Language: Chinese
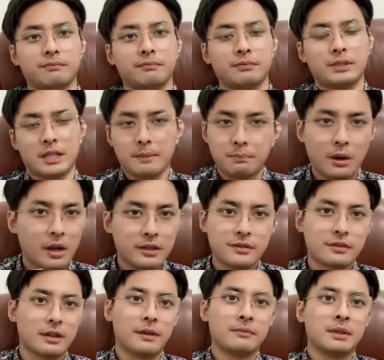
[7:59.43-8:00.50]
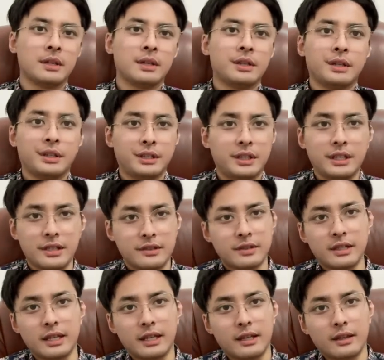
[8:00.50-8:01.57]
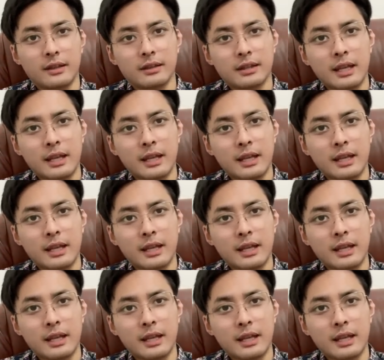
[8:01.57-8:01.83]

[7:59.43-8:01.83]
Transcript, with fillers: 现在不好意思了，你以色列